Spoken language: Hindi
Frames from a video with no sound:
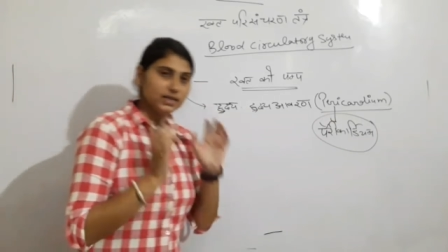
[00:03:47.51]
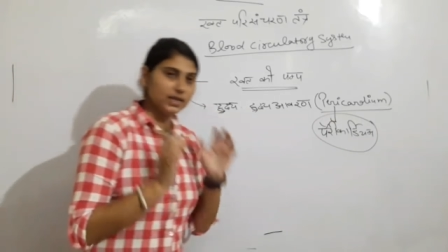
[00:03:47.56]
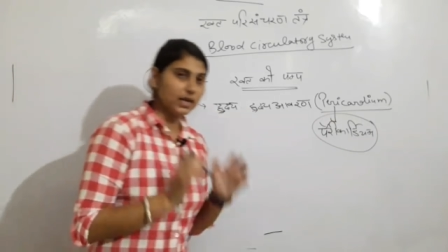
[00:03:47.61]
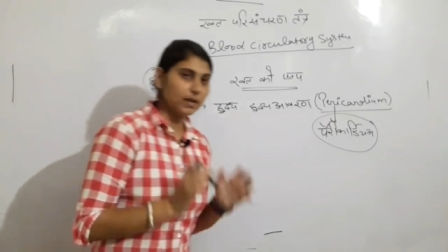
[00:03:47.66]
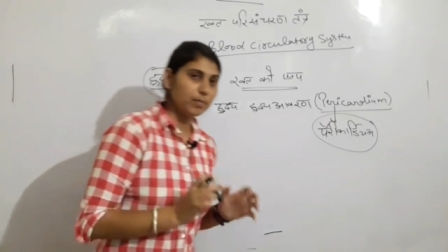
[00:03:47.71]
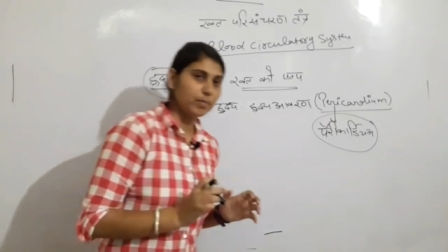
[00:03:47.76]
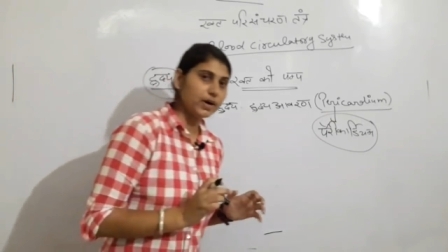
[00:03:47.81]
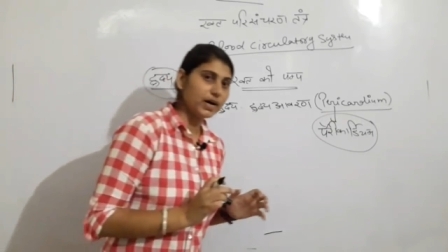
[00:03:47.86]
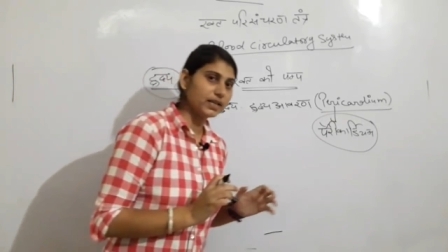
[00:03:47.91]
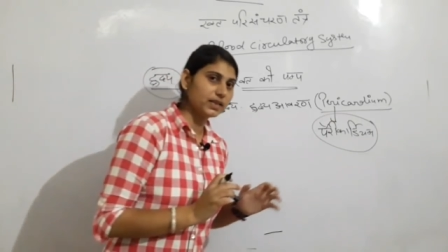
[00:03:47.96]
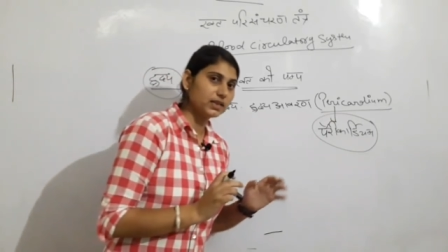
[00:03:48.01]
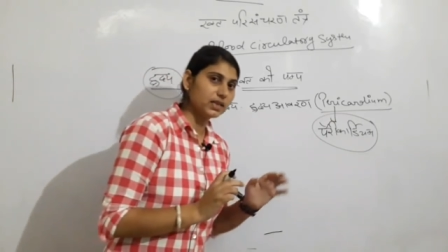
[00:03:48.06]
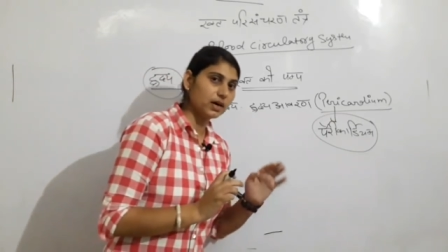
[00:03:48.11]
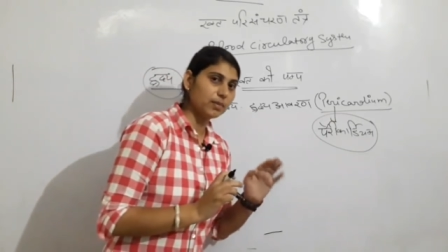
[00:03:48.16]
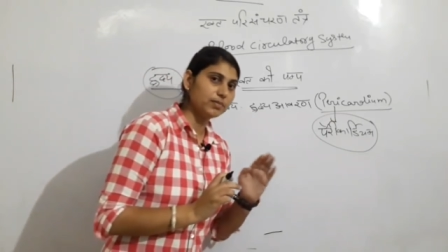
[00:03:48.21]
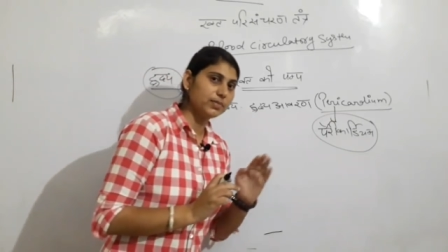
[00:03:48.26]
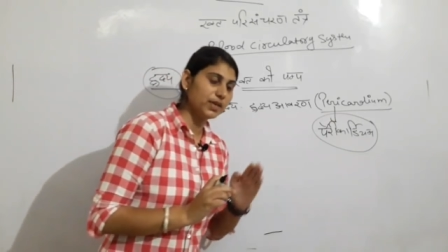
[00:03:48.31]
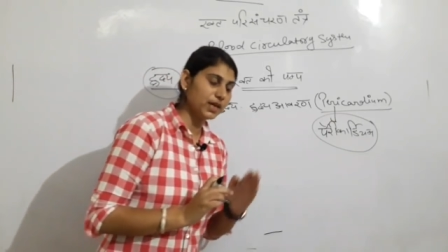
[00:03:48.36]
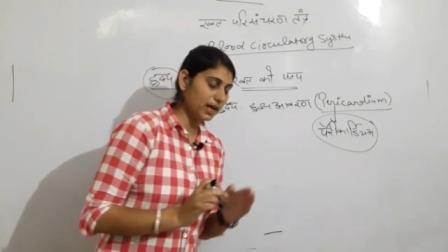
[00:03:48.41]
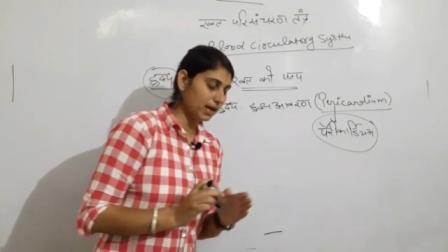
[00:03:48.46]
ये बात
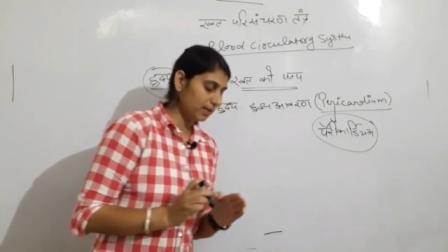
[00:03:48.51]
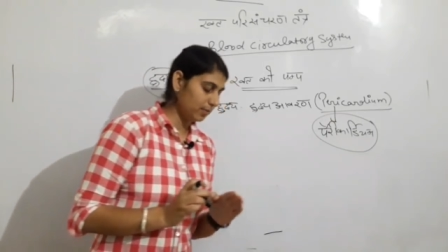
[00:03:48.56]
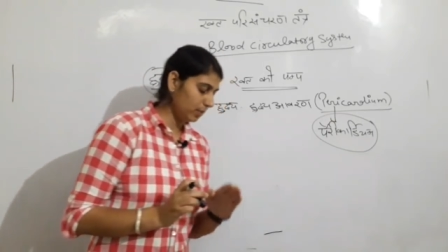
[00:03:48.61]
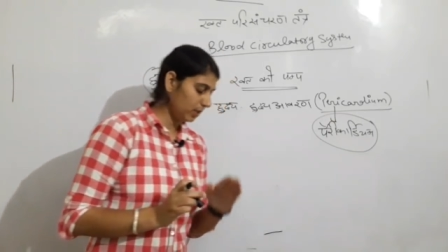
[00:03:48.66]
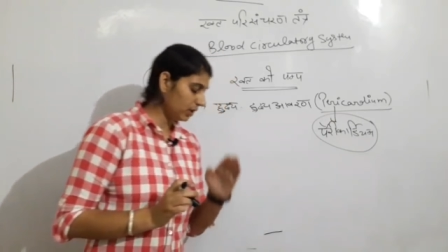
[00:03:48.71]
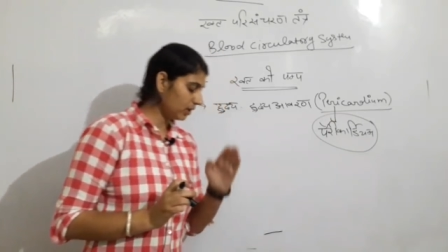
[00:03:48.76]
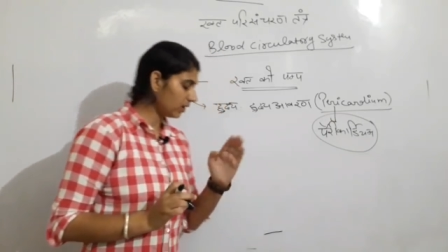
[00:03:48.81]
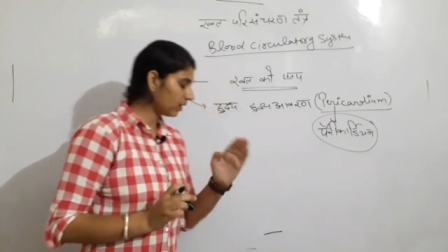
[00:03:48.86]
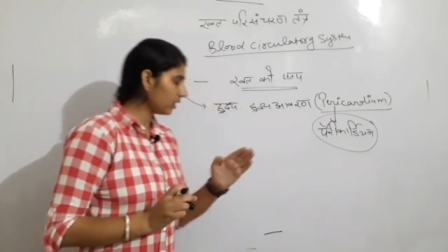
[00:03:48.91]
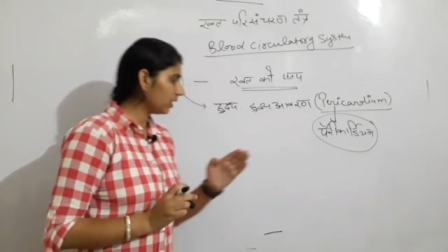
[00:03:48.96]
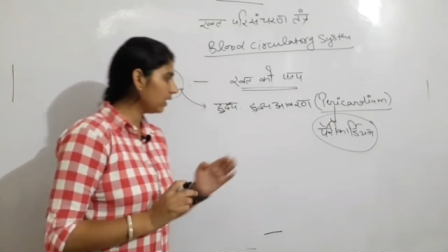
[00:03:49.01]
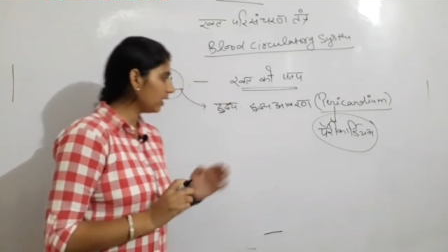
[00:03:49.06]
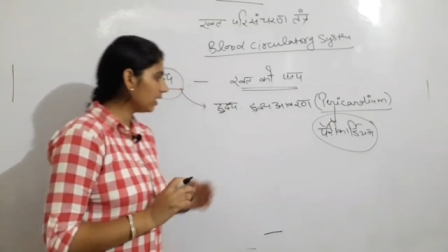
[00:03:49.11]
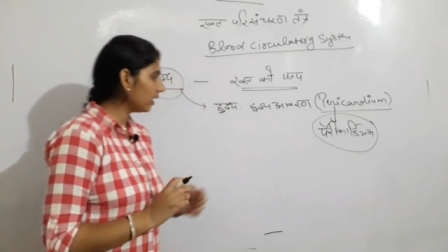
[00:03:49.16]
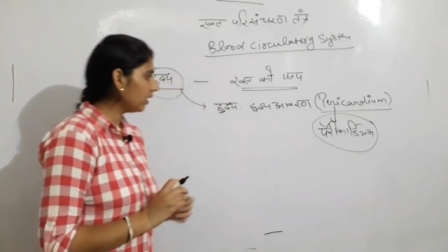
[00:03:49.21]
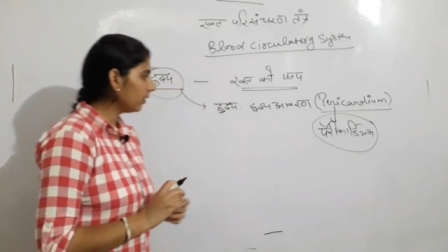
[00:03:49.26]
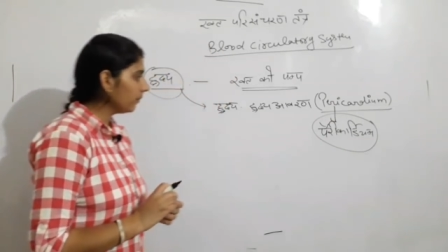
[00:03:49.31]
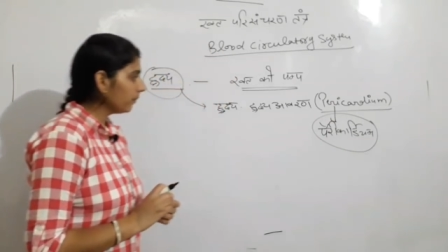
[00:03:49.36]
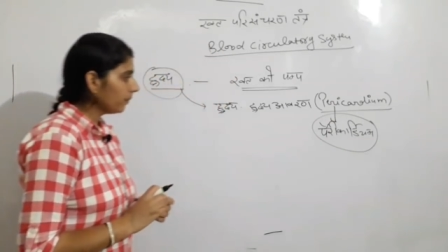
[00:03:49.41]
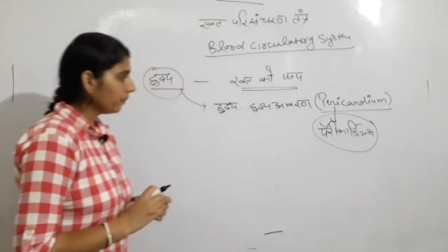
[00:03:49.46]
आप ध्यान में
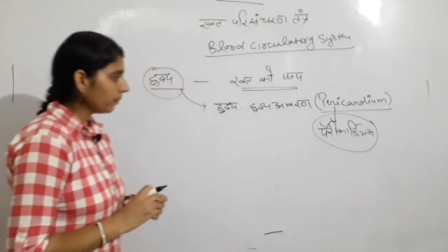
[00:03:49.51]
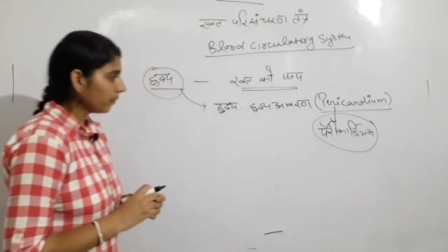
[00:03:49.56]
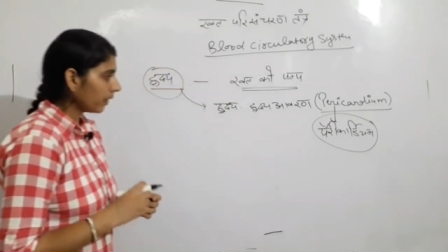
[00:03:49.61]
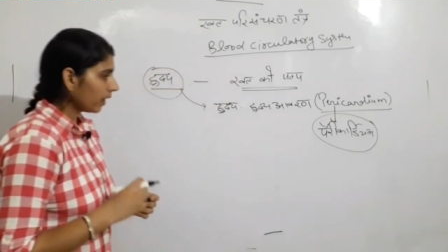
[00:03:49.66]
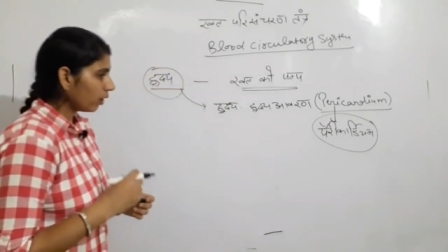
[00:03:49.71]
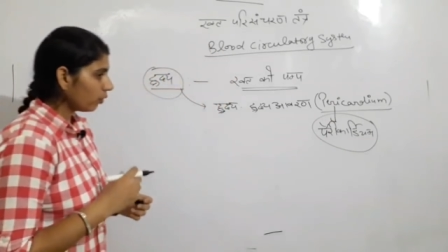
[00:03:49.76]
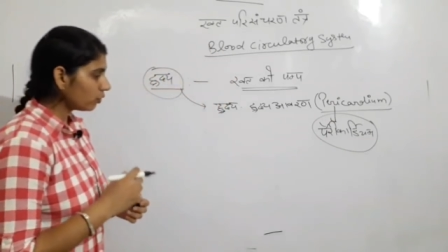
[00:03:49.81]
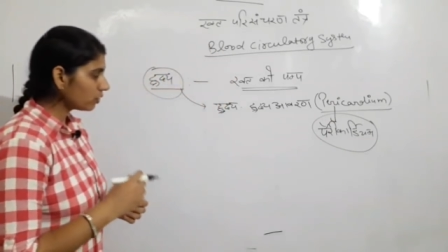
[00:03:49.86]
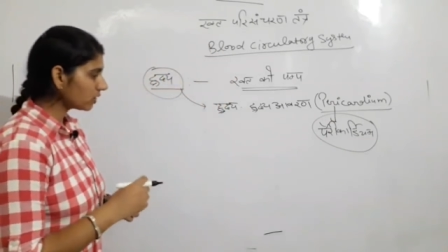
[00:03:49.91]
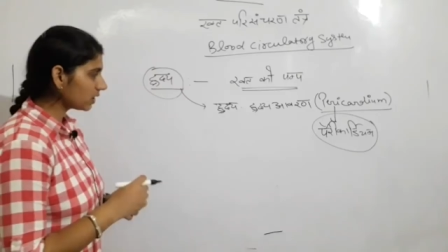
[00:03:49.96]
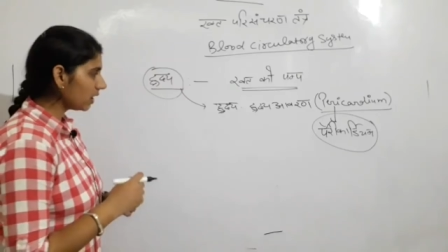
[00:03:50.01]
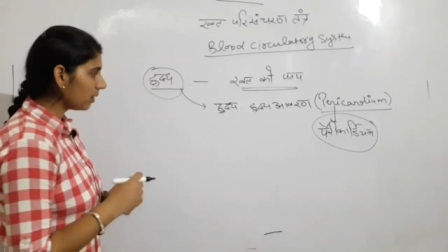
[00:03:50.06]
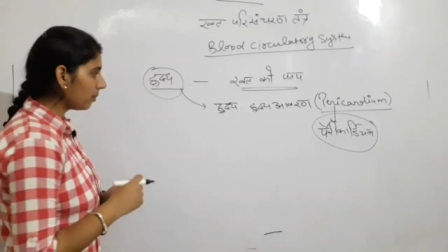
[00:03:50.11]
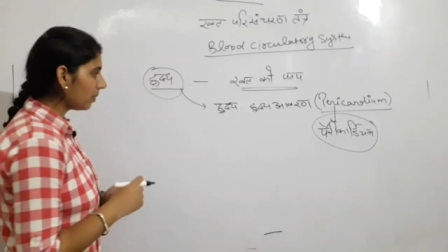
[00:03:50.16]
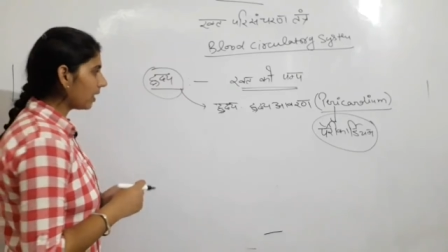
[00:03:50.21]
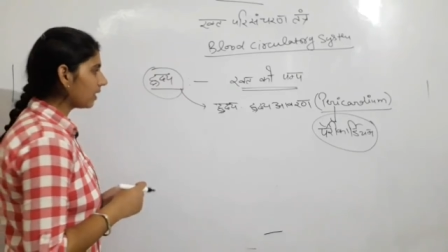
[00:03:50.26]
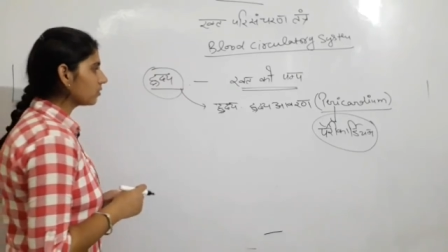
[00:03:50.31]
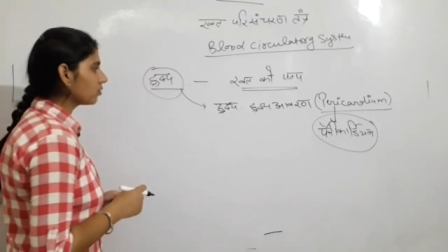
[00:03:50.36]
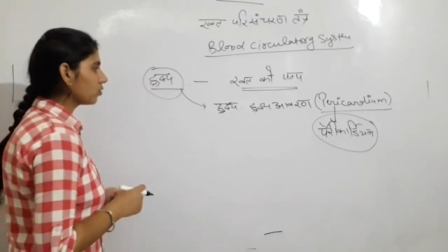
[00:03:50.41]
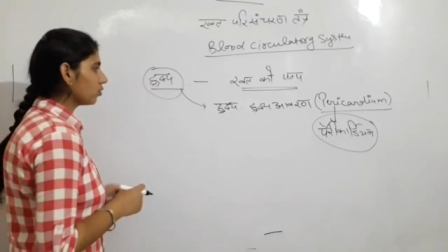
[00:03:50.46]
रखेंगे उसके
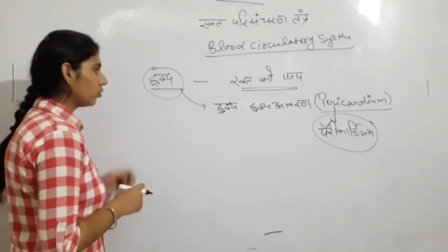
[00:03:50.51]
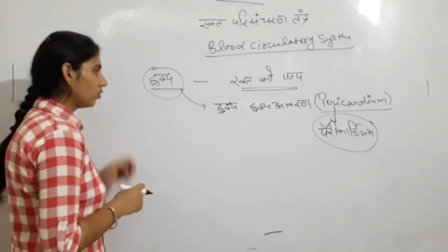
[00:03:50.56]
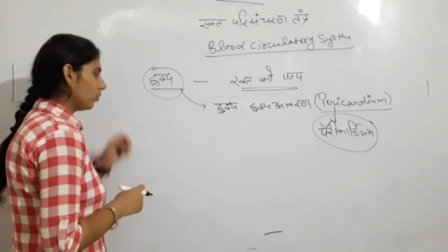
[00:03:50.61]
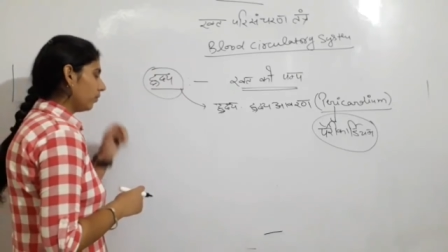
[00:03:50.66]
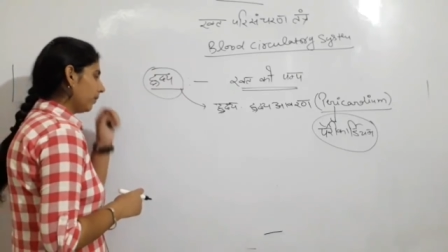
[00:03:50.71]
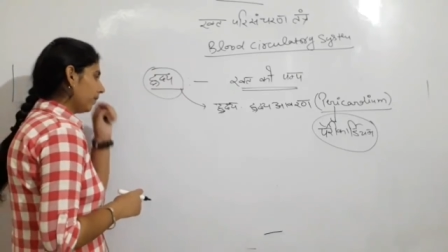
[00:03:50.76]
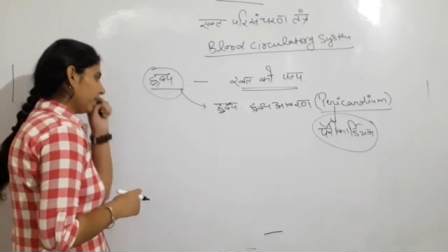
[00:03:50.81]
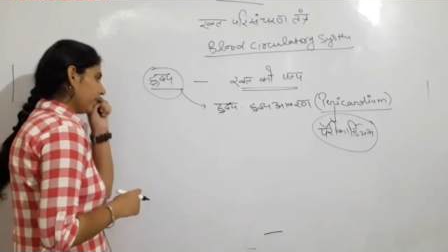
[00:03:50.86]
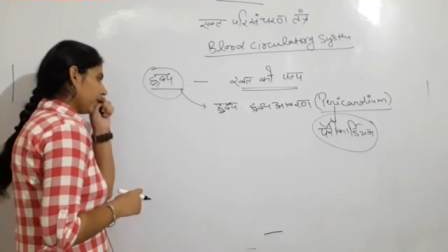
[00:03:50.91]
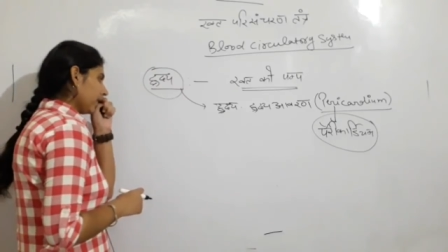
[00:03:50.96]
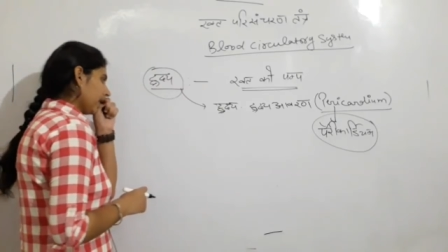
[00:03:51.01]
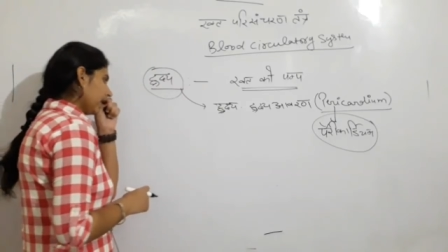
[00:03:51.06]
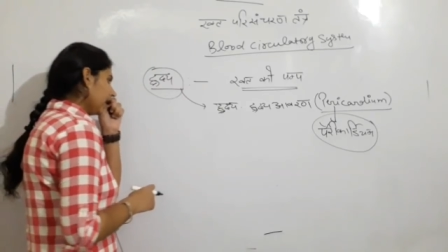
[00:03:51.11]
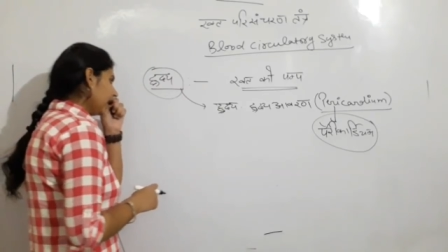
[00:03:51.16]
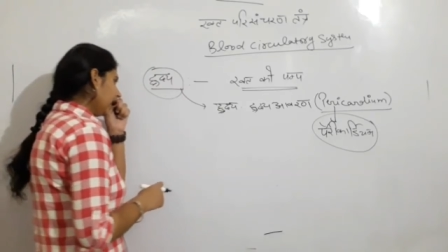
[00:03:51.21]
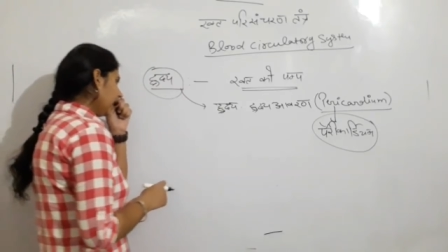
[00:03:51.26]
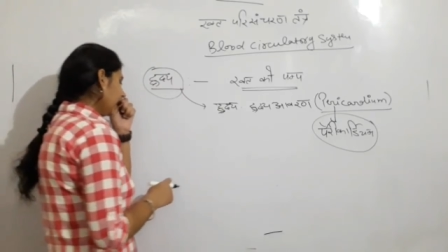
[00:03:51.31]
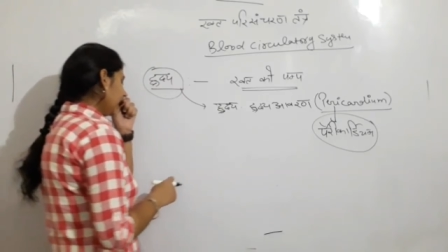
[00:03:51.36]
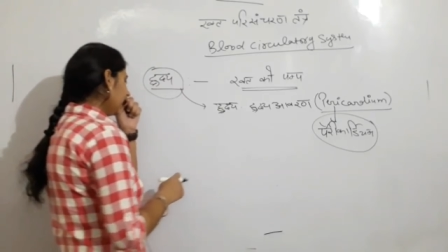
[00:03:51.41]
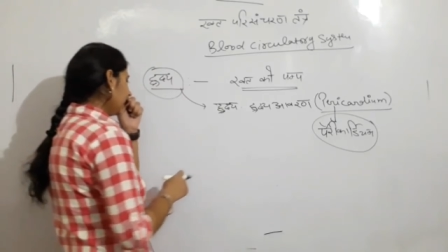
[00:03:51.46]
बाद सुनो कि